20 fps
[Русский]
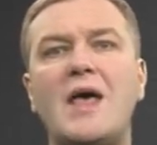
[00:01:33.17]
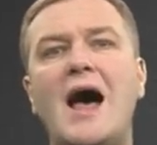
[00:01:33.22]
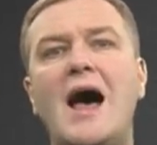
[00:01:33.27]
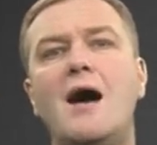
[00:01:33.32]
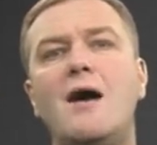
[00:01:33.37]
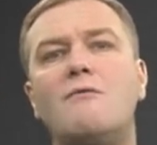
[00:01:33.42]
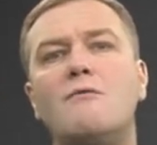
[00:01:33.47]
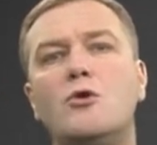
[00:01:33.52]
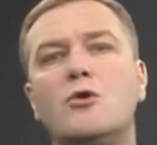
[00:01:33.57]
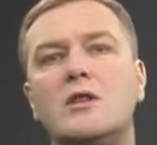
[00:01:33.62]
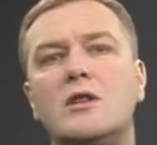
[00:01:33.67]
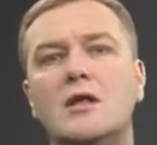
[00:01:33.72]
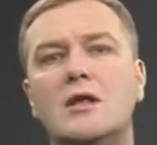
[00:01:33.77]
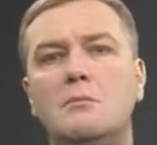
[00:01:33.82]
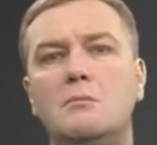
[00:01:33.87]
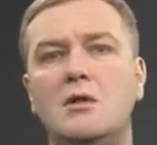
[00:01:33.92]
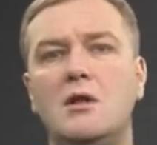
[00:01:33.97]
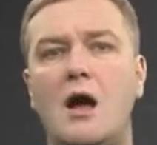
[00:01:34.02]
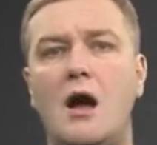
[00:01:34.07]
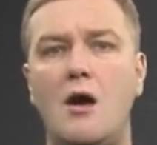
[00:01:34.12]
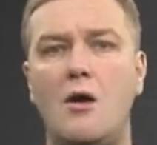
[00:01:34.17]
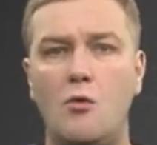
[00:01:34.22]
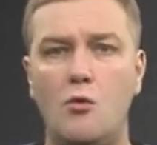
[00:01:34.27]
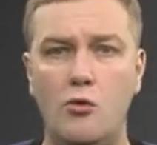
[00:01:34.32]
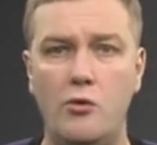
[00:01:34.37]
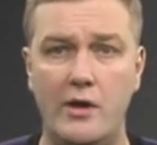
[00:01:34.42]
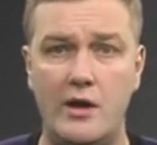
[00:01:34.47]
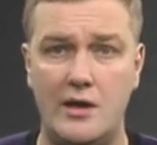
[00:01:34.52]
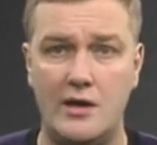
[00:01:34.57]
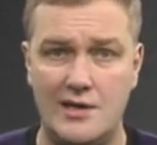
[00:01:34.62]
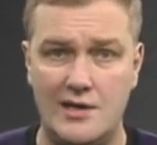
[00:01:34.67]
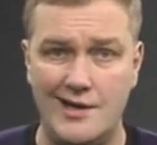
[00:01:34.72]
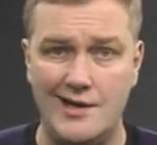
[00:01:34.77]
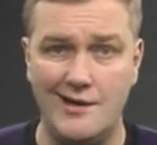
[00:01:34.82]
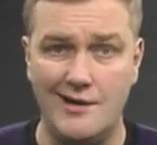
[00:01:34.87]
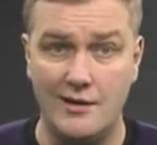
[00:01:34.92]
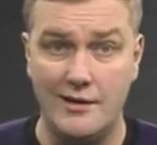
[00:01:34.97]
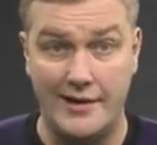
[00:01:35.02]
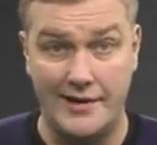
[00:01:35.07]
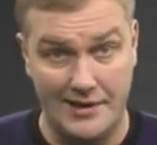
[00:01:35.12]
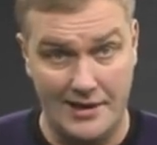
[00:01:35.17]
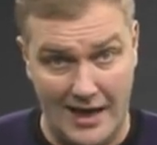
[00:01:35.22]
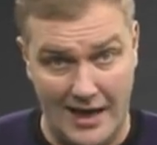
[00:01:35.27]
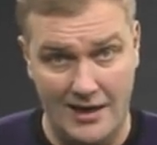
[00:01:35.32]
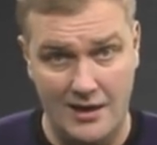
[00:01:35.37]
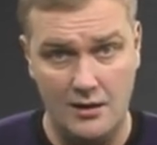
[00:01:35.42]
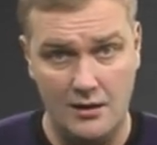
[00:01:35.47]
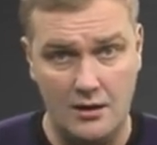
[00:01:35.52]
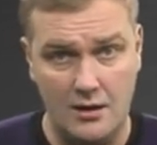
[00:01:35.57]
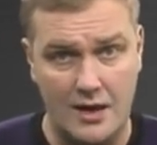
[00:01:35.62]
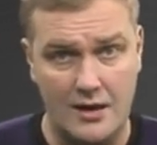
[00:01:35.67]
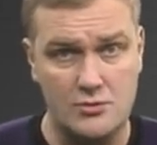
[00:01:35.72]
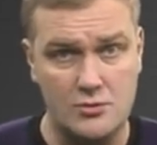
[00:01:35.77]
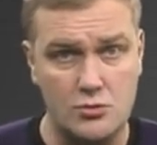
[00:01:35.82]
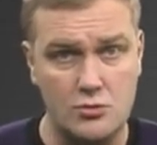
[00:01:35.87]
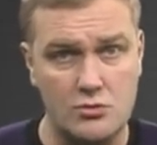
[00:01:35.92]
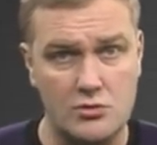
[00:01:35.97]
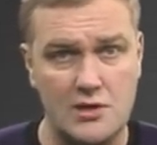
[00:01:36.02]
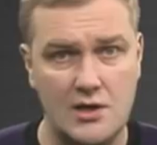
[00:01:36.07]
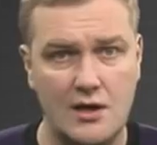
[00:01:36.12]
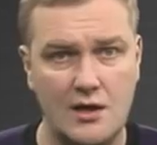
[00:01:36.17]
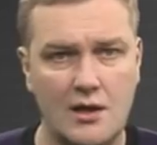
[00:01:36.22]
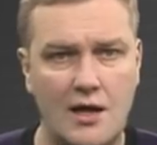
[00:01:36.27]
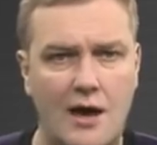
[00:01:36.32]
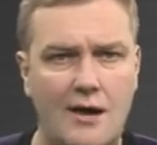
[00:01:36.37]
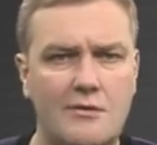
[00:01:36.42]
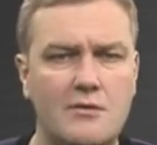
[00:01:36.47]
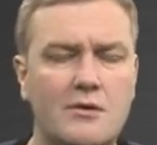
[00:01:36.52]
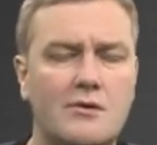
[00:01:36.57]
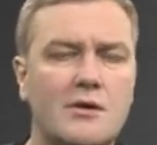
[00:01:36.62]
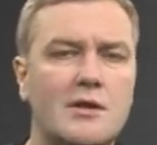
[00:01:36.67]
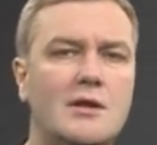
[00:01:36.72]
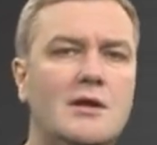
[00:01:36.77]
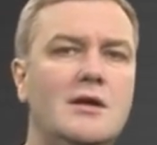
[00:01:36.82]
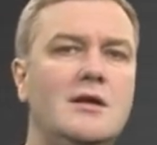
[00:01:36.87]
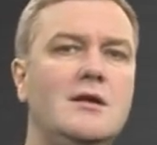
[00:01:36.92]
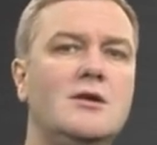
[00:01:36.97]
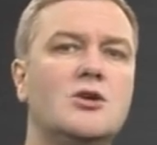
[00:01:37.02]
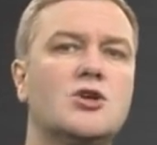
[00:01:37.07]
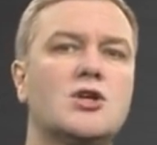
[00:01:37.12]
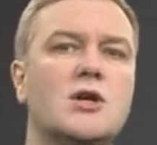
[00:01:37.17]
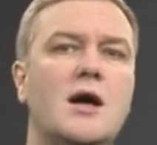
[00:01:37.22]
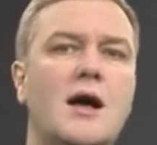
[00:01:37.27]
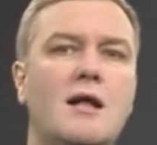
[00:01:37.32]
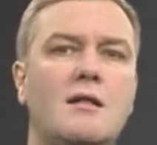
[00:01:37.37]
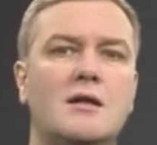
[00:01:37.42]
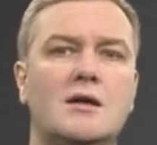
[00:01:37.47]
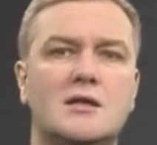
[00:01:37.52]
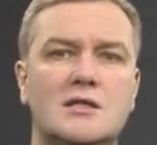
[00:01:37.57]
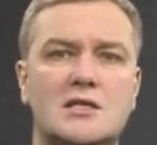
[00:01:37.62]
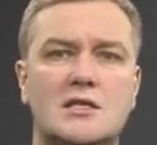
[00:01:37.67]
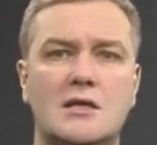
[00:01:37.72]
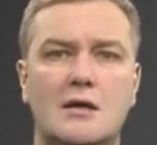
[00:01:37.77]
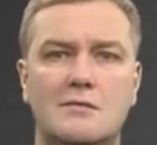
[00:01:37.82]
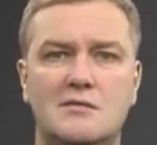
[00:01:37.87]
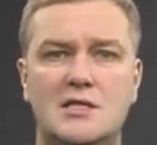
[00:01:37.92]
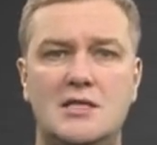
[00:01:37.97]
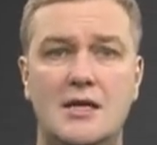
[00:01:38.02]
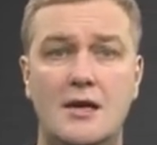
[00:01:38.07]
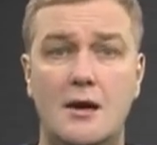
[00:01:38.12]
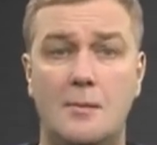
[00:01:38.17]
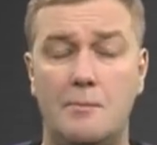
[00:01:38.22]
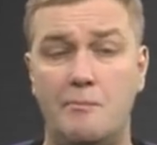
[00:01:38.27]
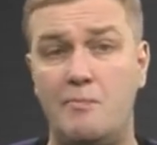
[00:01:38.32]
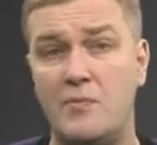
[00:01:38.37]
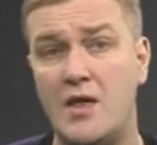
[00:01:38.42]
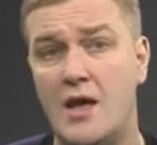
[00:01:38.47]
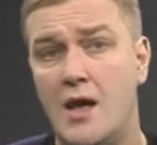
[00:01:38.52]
А вот на благое дело, на агитацию за главного, да не жалко совсем.